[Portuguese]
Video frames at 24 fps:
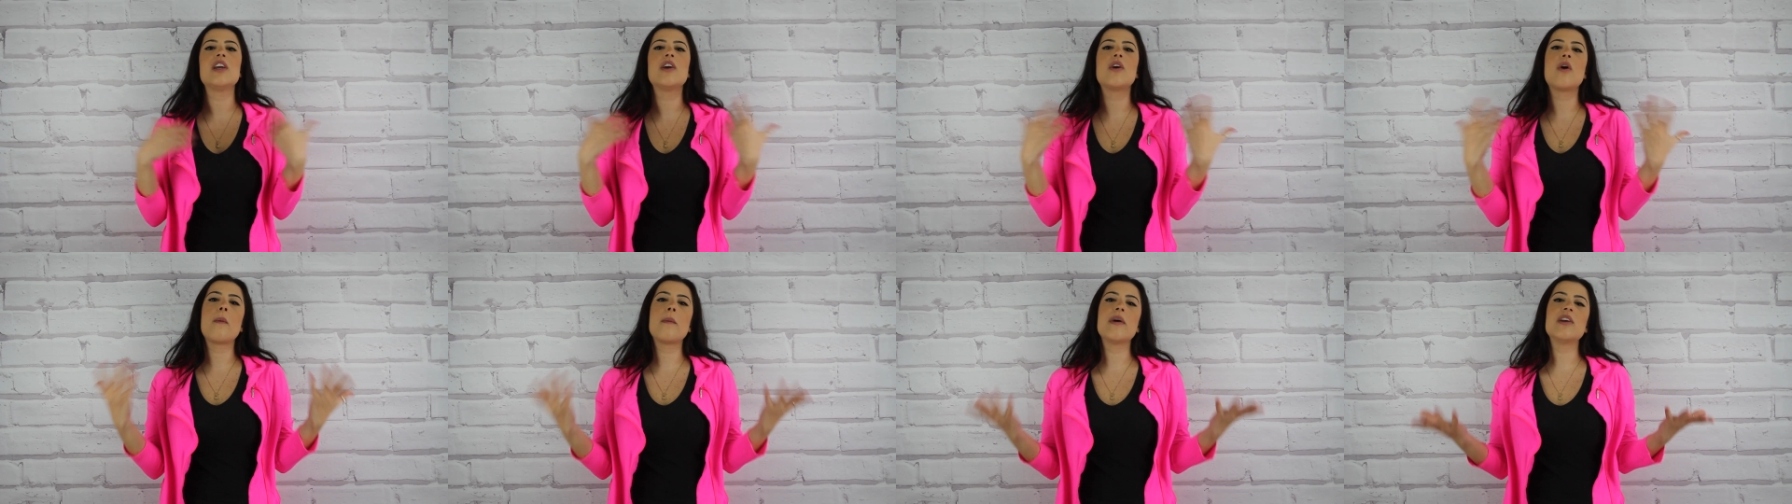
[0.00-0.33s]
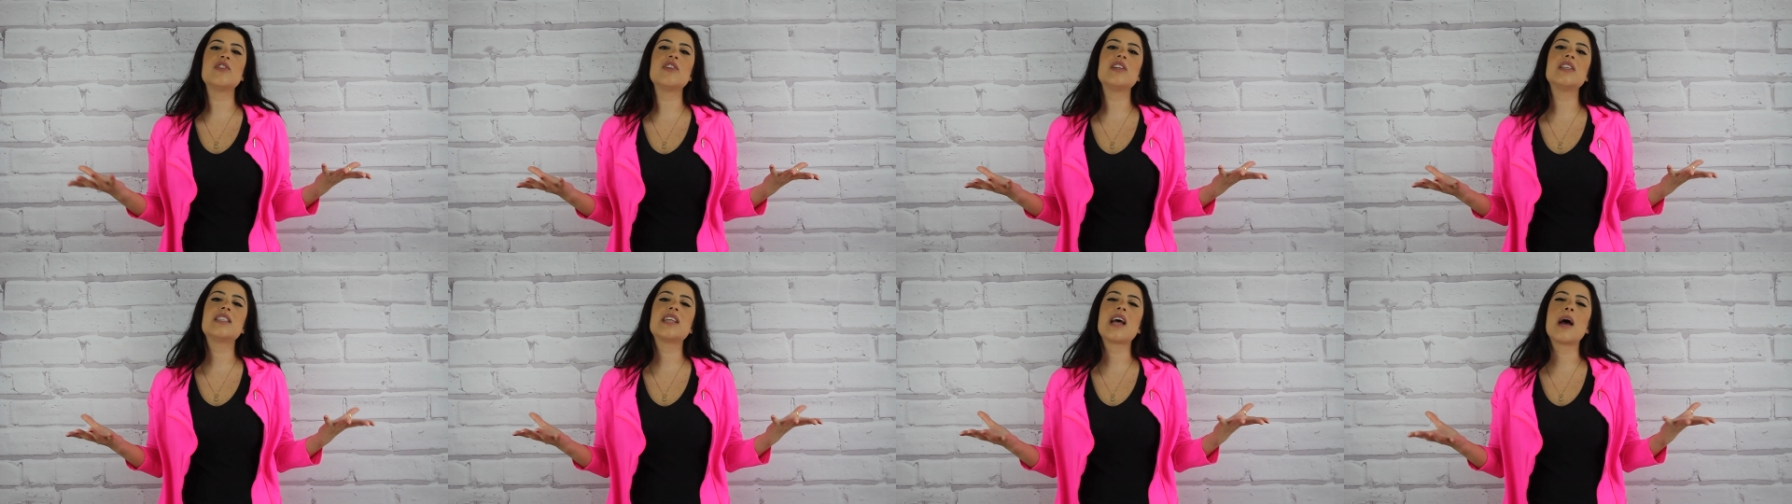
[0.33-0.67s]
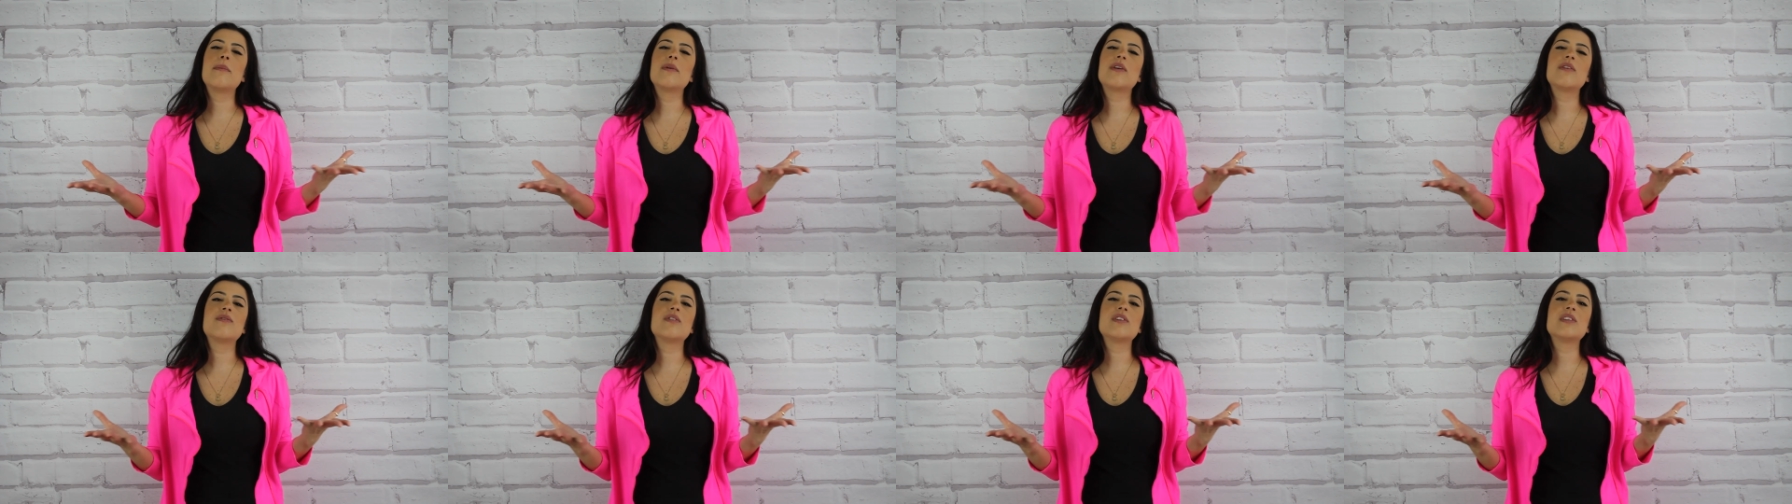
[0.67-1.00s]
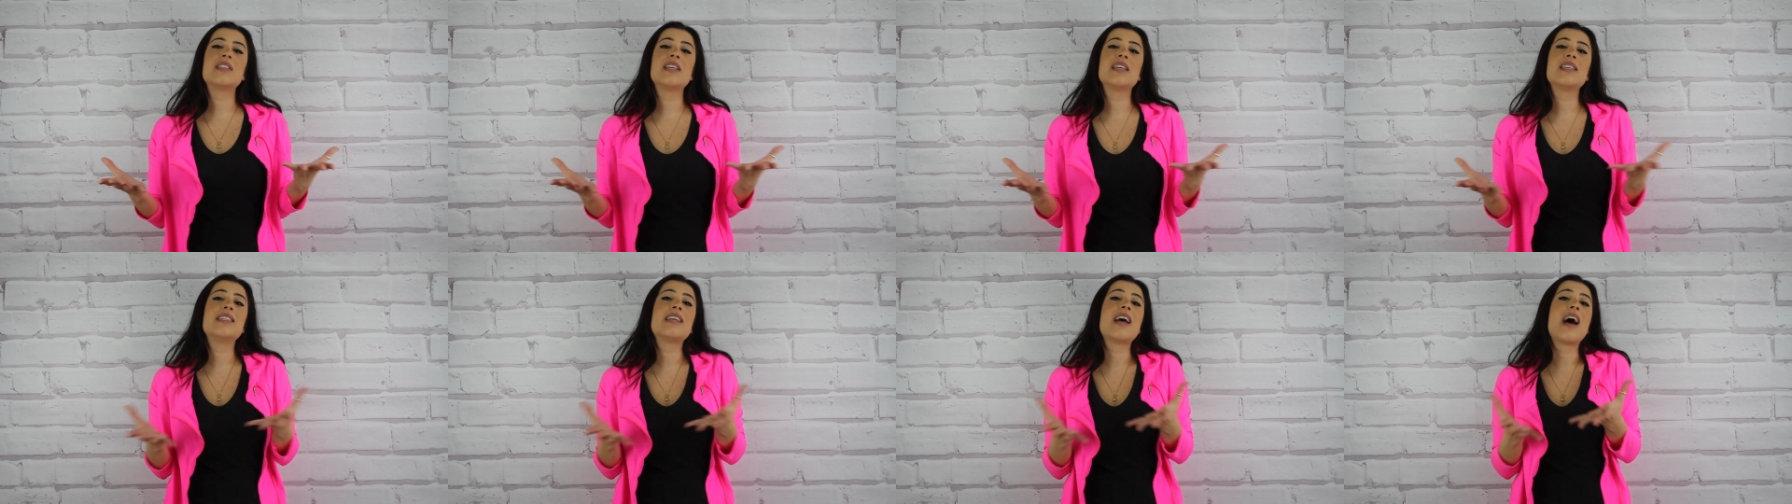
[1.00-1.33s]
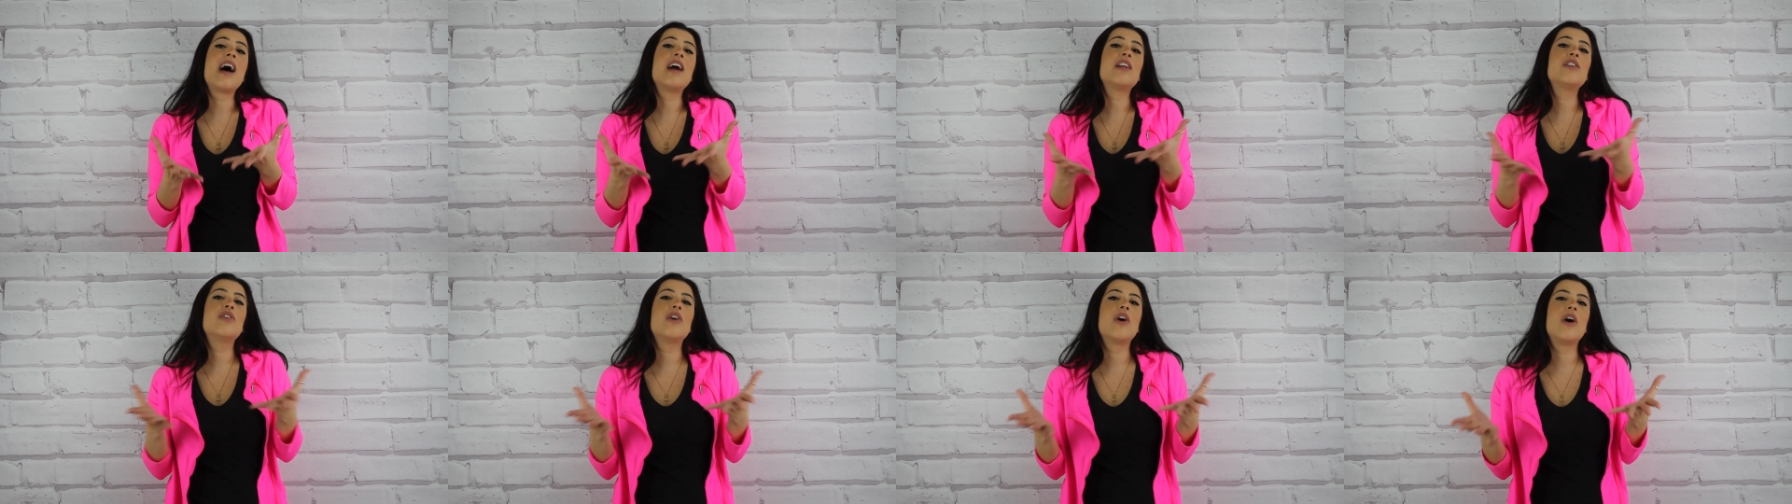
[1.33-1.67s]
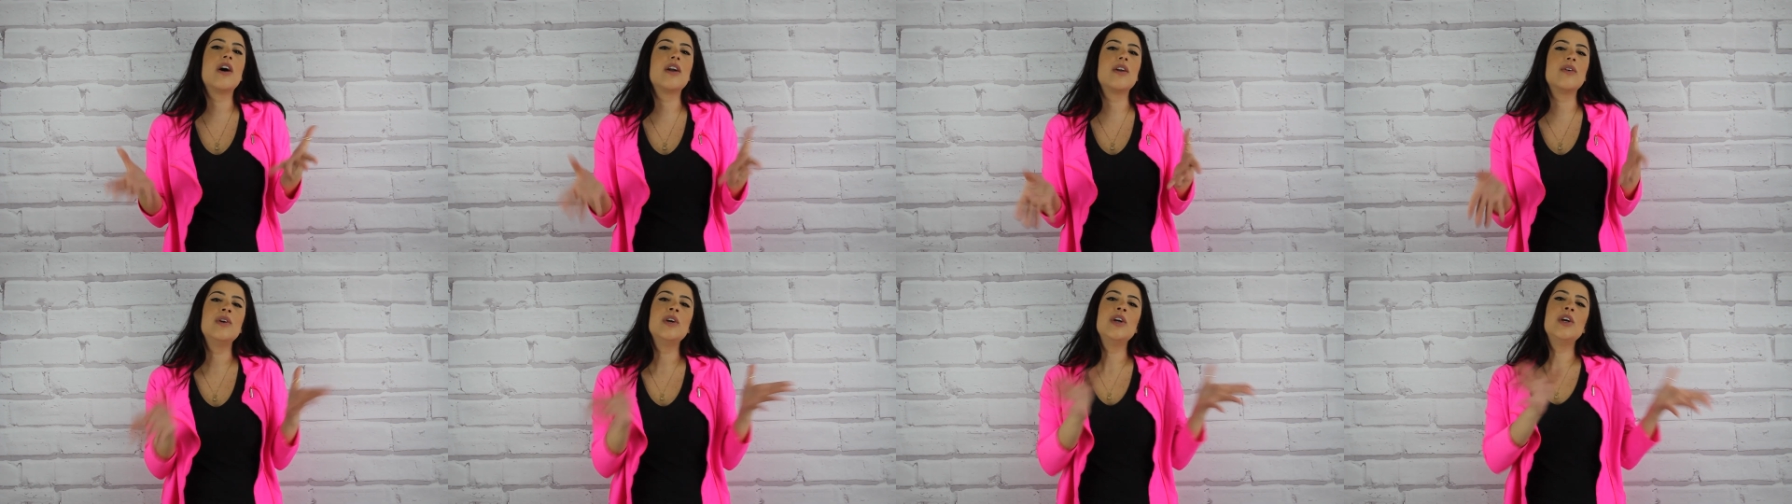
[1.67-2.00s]
E como a gente sabe que vocês
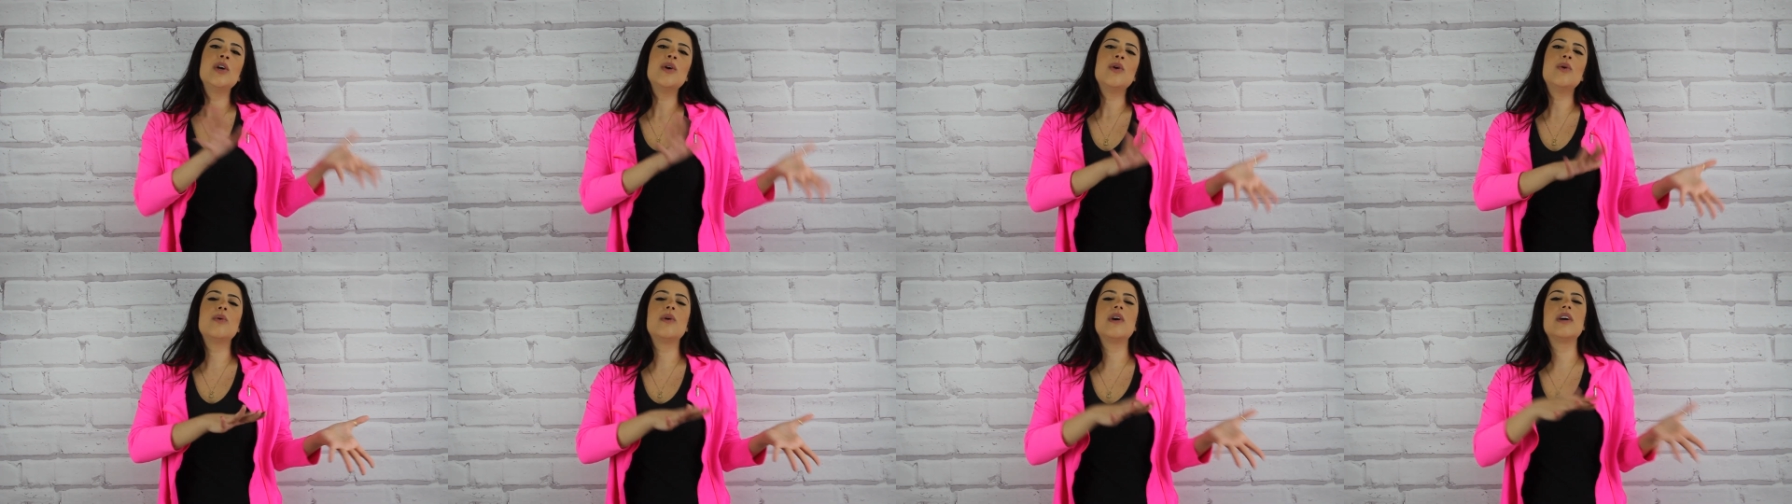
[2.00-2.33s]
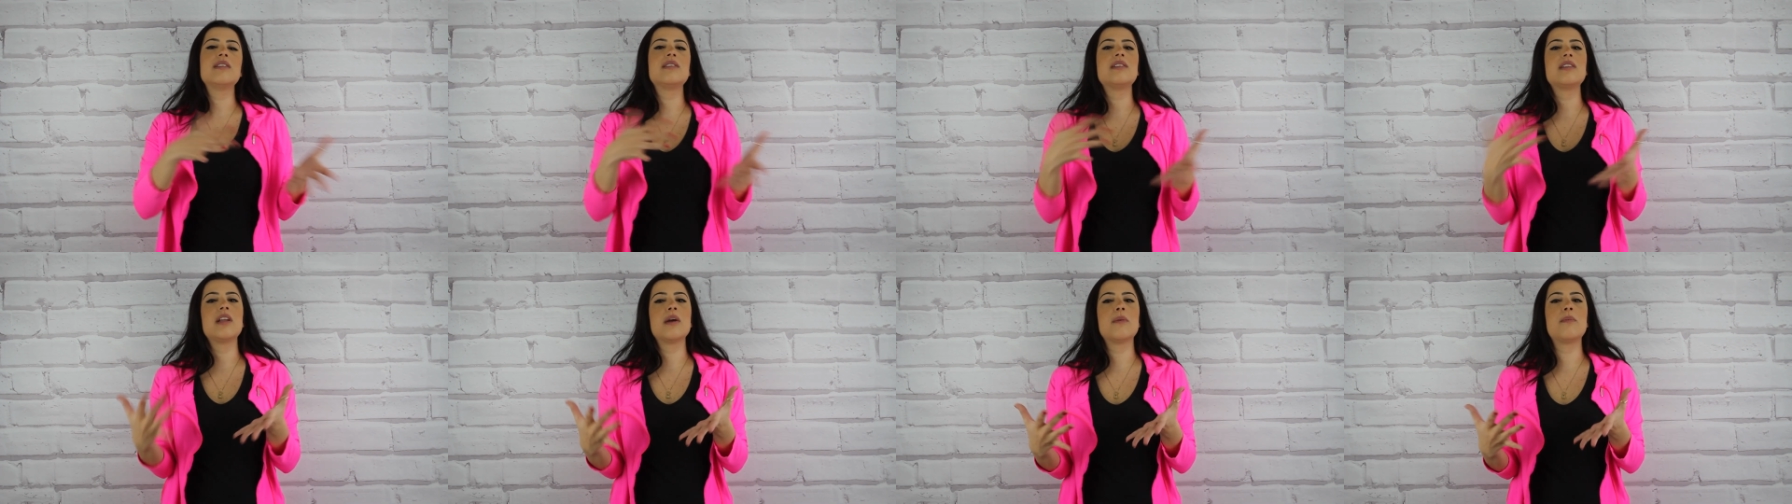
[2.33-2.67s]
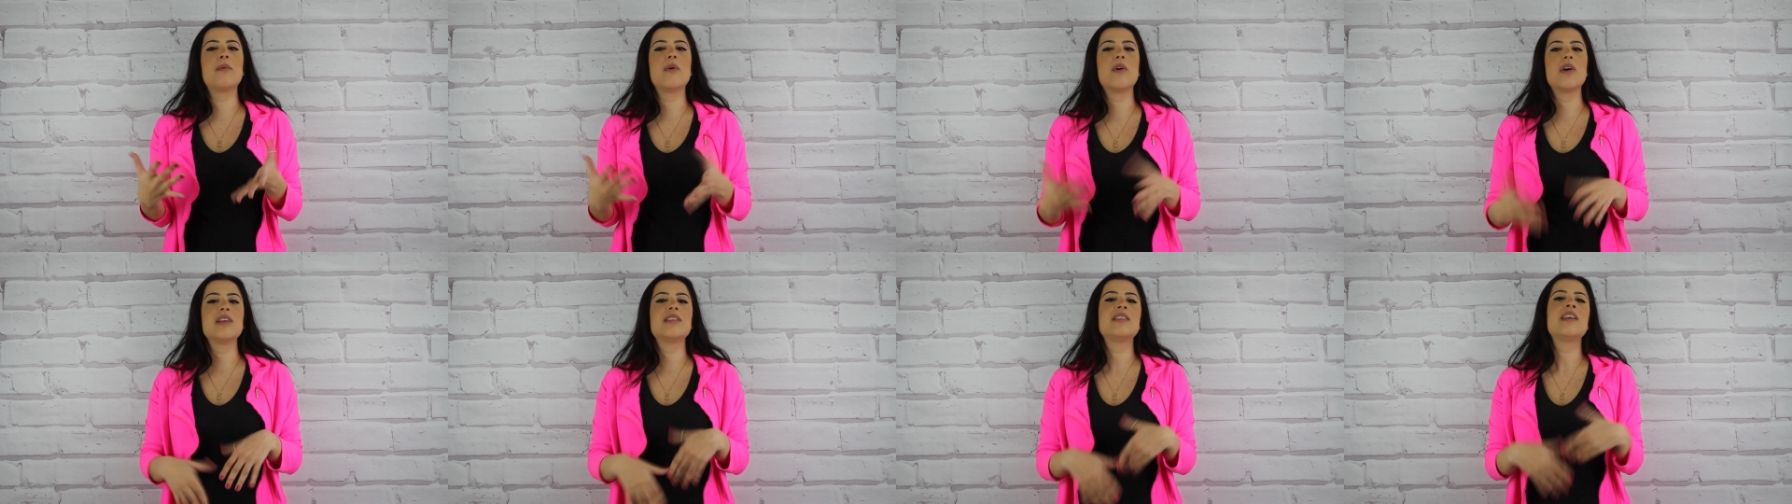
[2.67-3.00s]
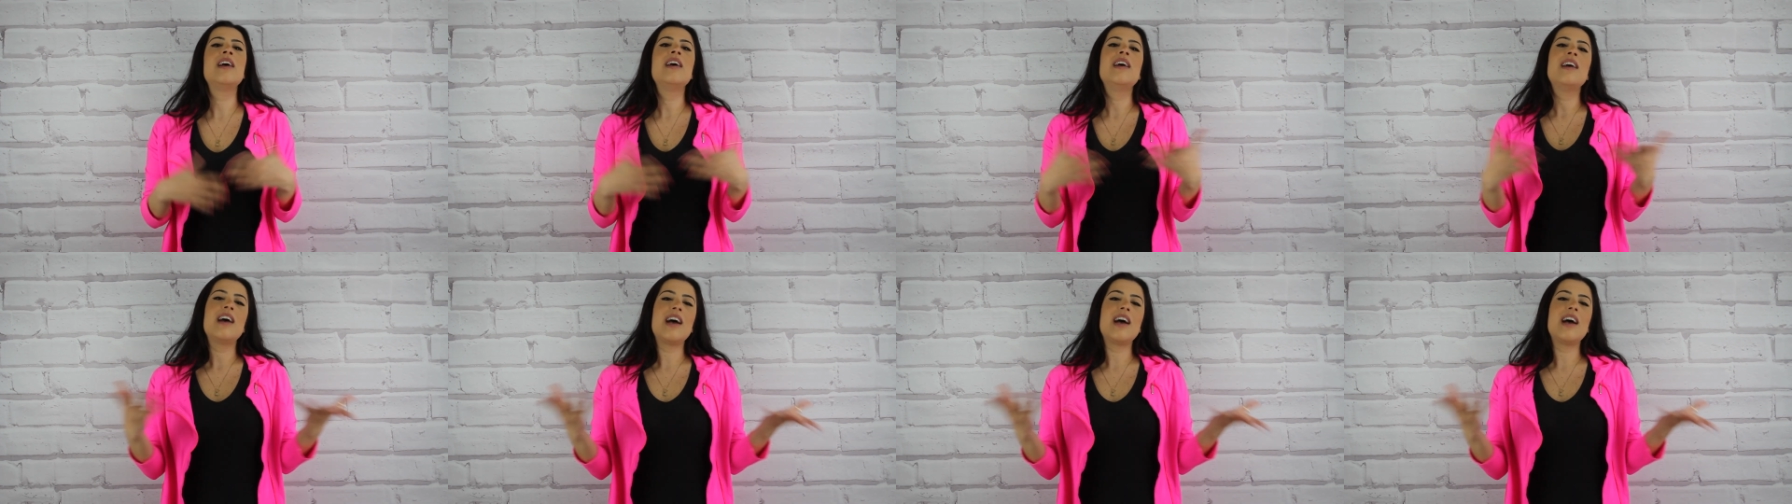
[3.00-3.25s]
adoram um antes e depois,